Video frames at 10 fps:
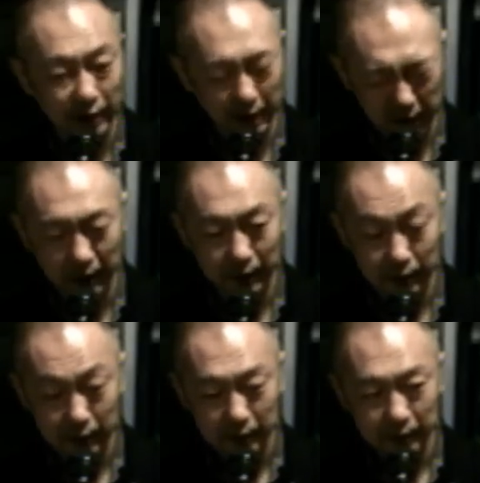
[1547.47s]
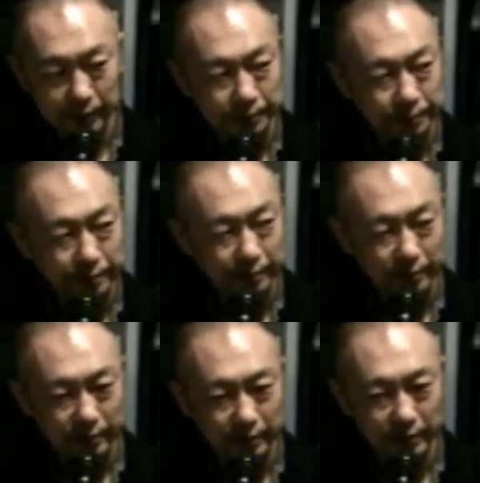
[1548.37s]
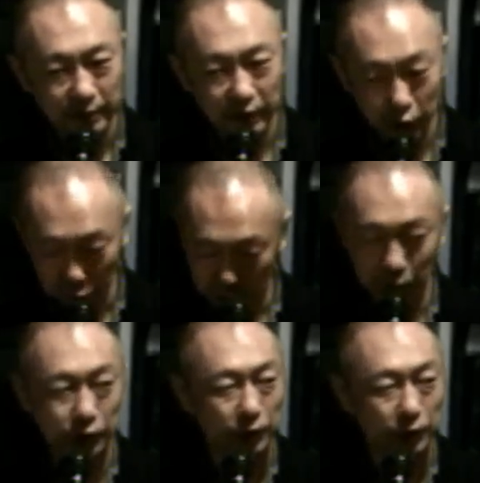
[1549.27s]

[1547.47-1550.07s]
流れる楽曲の一面の曲なんでね。そうですそうですそうで